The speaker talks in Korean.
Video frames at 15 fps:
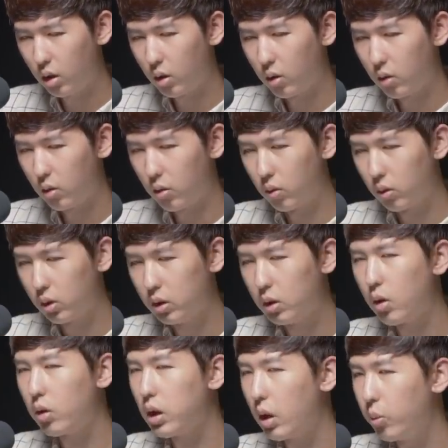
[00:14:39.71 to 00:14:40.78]
어,
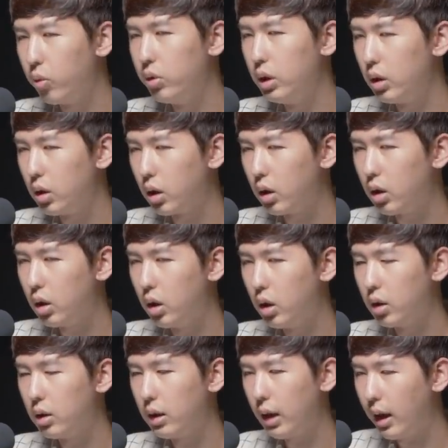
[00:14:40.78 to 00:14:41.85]
그러다 보니까
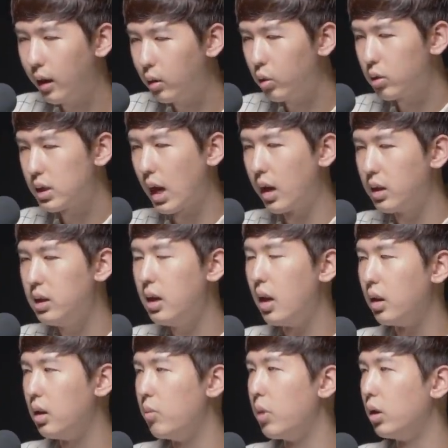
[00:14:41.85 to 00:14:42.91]
계속 자기
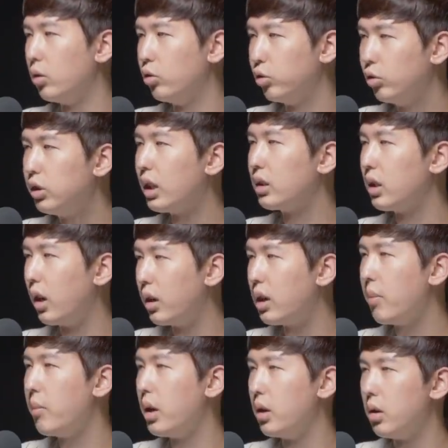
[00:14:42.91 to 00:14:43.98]
얘기만 주구장창
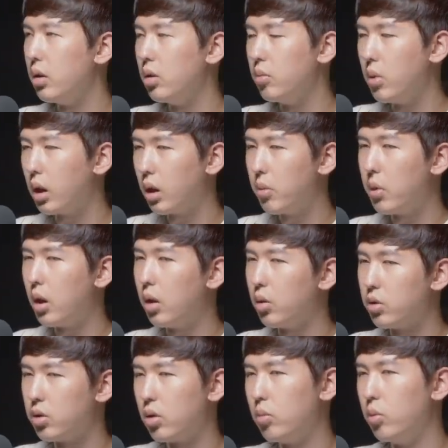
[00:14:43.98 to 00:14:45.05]
한단 네. 말이에요. 아까 말한
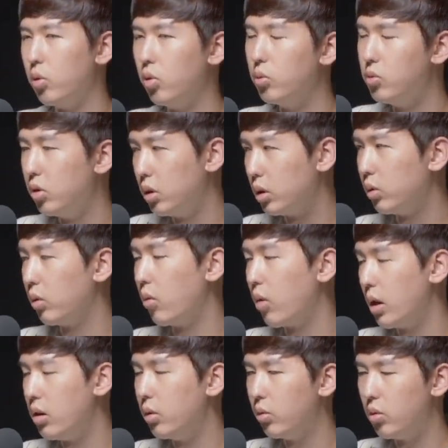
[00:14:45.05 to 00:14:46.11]
것처럼 뭐 노무현 대통령
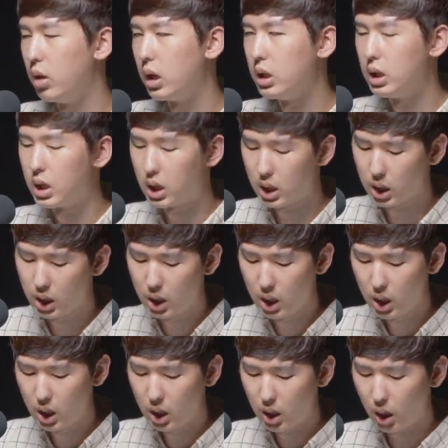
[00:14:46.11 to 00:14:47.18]
관련 네, 논란이나 네, 네.
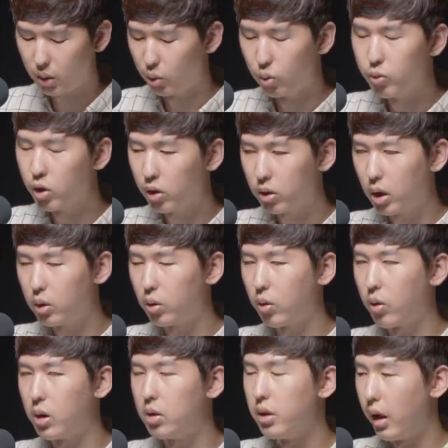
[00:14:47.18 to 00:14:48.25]
아니, 노무현
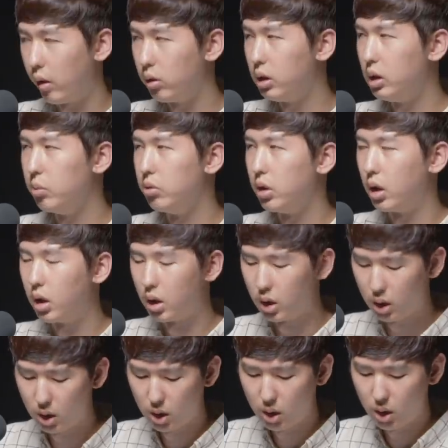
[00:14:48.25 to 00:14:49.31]
대통령 관련 네거티브나
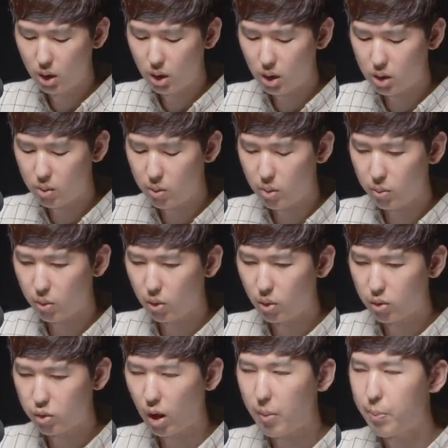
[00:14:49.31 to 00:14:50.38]
네. 아니면
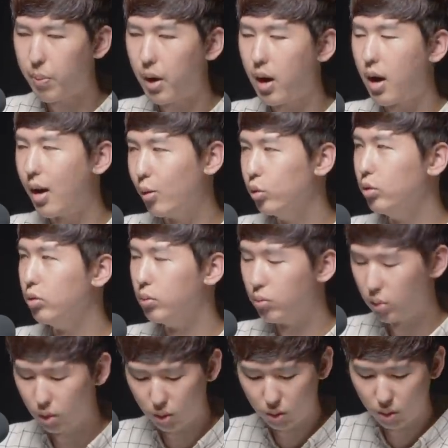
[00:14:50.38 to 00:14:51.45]
뭐 좌파 아웃
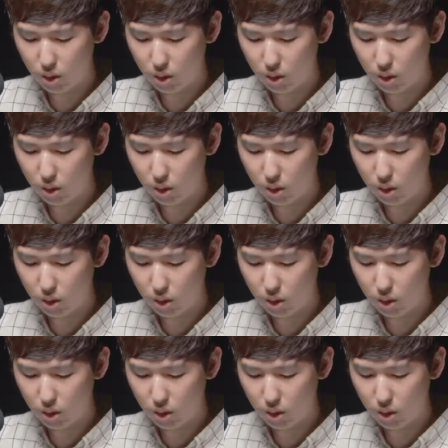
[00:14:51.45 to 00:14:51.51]
뭐